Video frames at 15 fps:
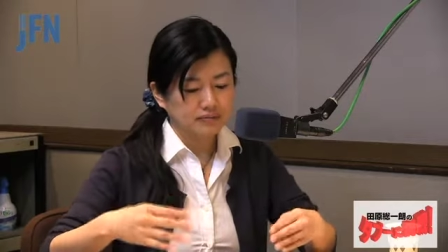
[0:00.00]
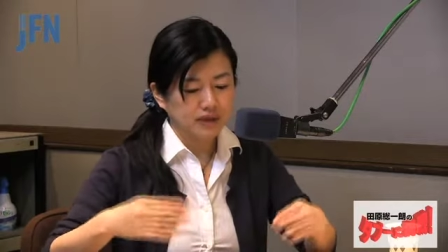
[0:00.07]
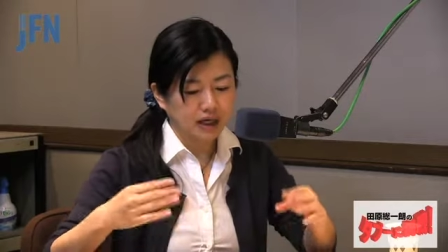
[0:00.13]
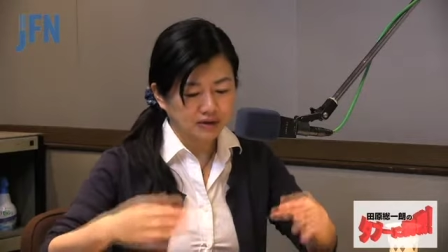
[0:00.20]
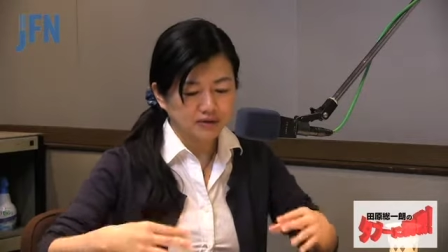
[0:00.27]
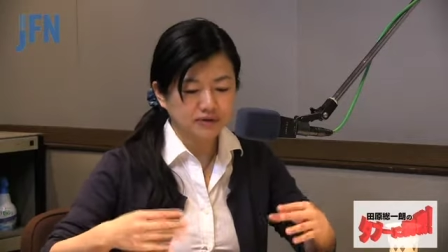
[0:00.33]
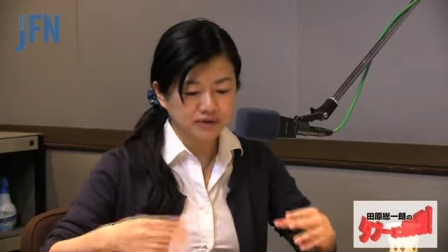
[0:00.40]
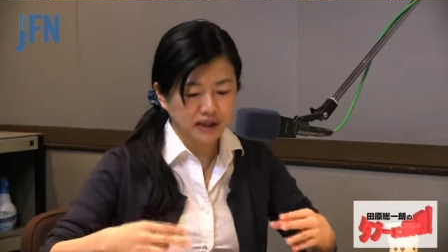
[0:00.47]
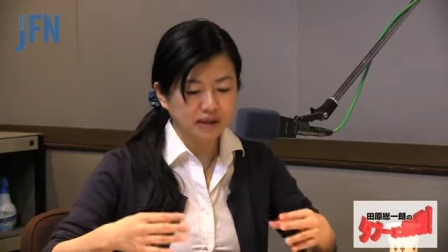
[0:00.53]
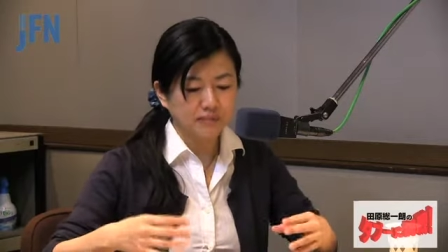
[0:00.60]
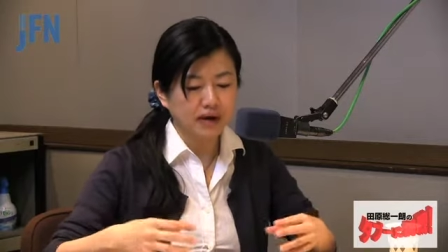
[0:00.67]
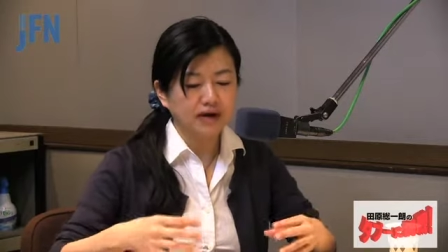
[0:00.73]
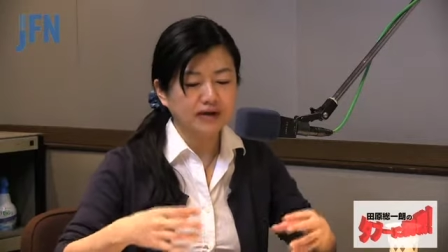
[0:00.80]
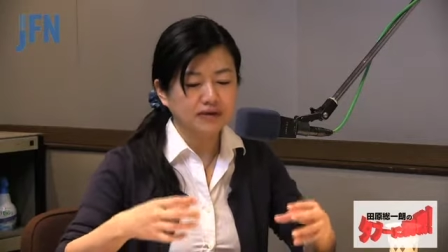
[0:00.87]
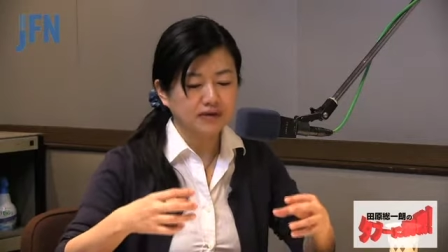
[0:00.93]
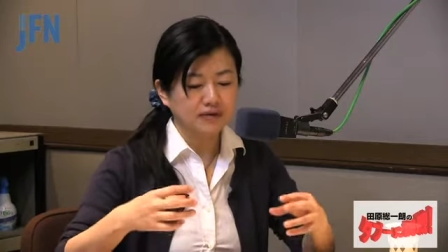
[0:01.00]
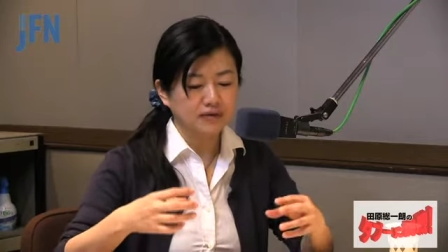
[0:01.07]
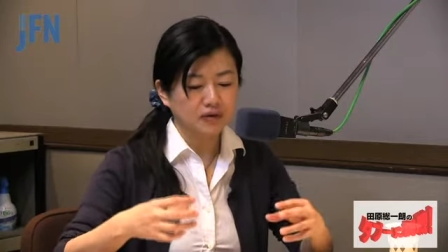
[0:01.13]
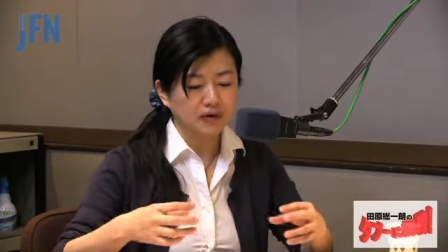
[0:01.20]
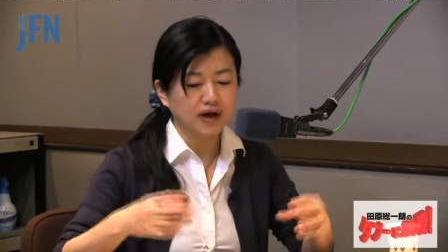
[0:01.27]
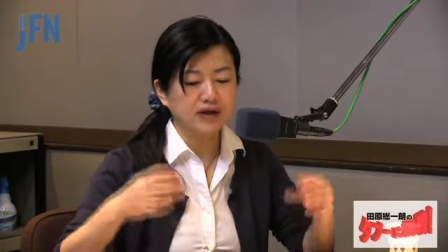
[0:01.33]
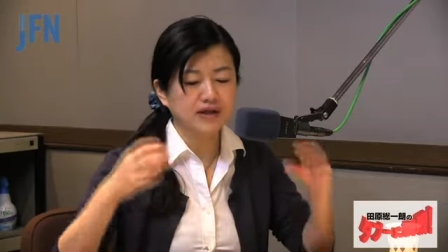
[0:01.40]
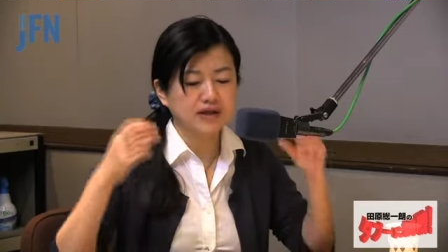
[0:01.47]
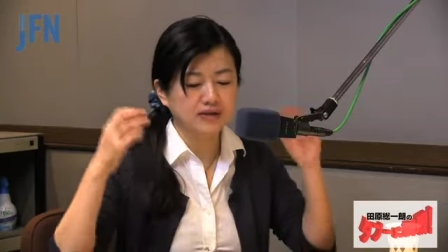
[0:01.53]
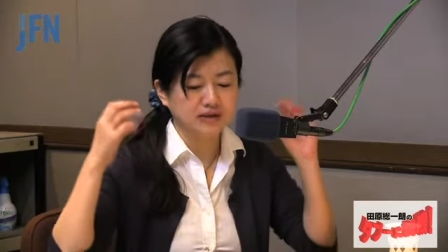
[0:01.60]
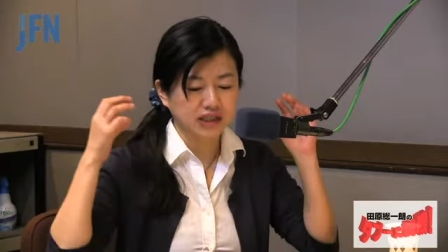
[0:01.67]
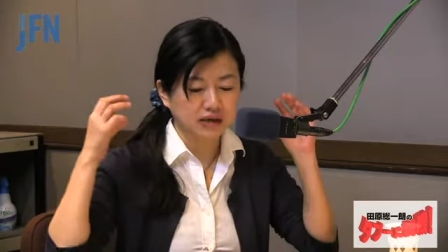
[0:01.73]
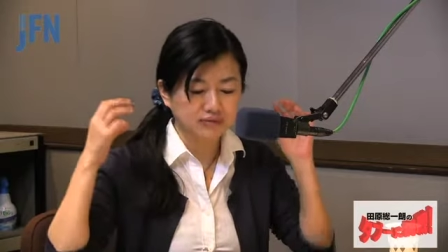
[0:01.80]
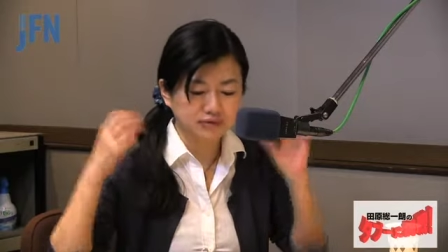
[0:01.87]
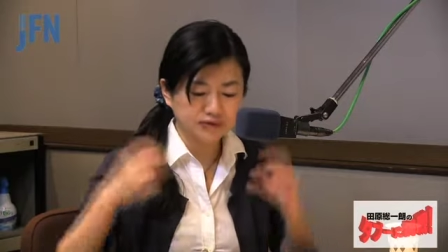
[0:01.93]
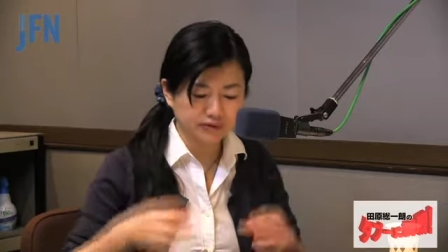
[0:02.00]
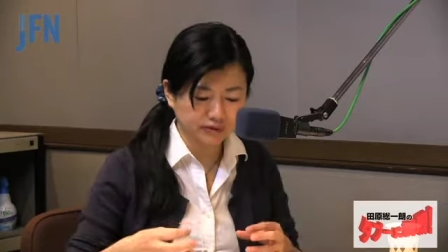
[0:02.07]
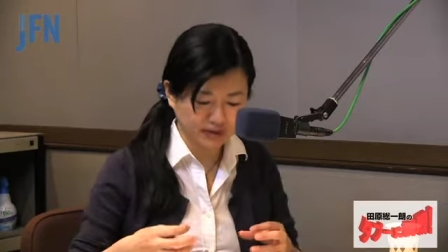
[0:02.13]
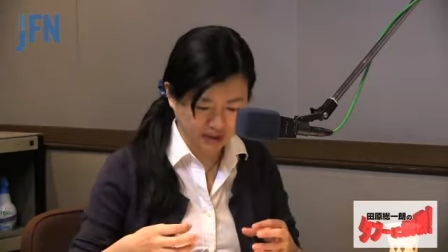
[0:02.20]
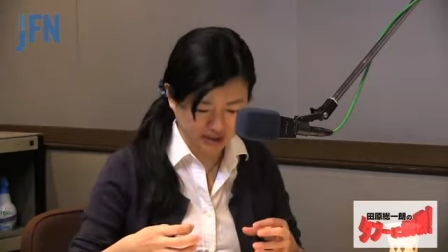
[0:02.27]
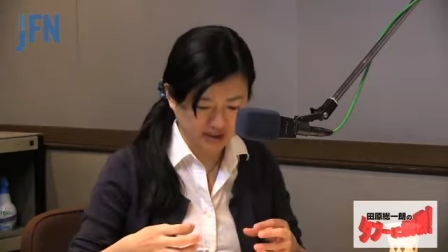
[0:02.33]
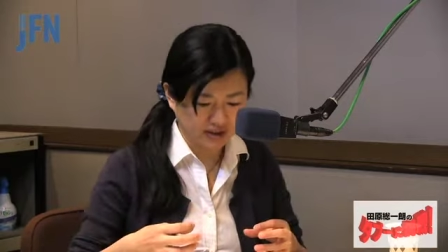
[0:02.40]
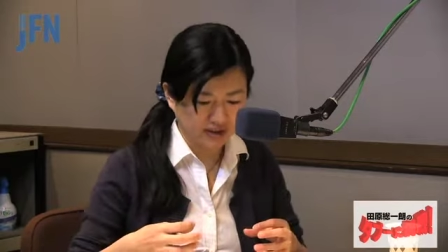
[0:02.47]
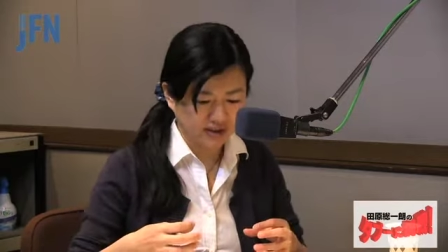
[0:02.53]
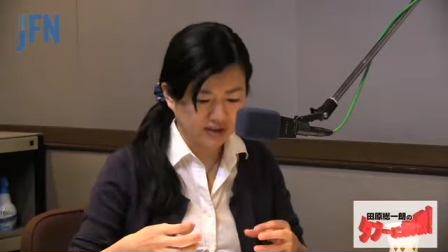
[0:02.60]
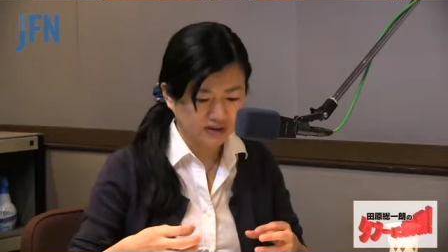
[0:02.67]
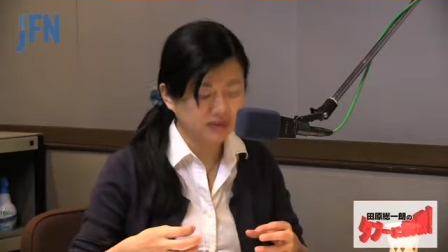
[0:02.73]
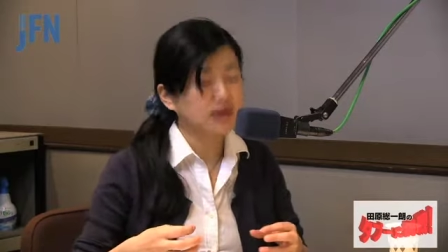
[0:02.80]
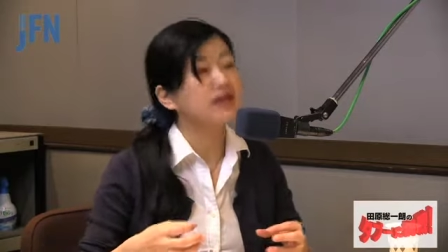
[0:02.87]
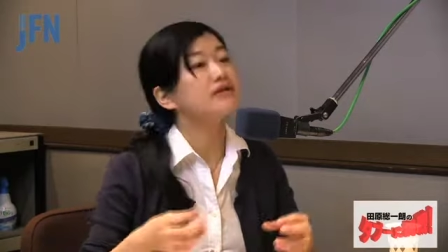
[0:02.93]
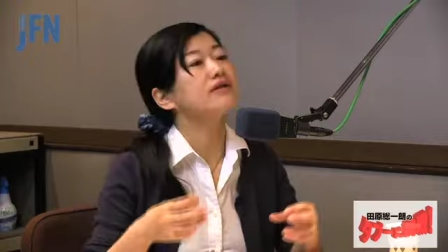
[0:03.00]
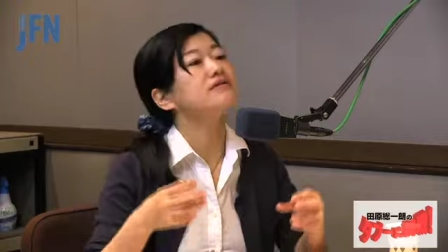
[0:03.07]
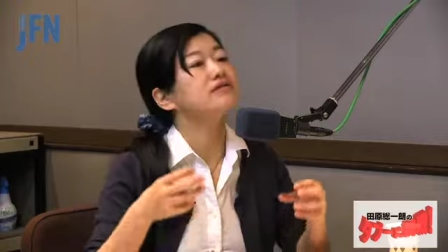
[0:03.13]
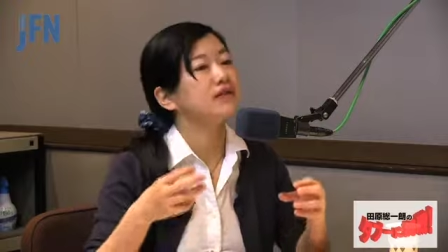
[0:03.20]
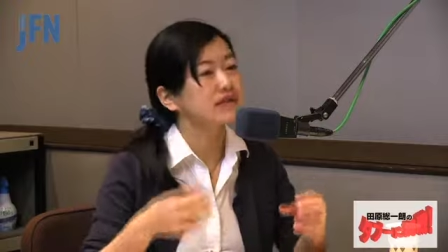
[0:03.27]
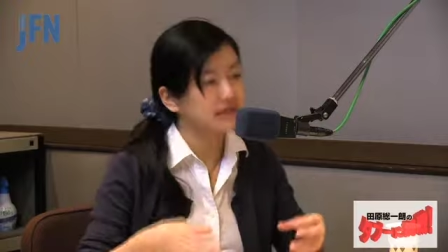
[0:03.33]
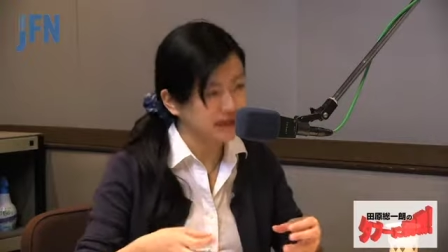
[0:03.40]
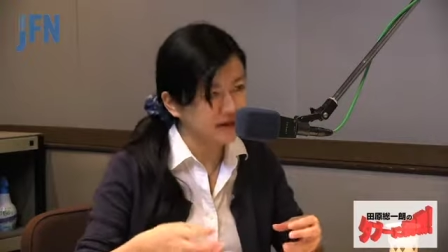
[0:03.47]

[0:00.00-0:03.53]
あ、ハードルが、まあ、国会議員のさんぶんのにとなってるんです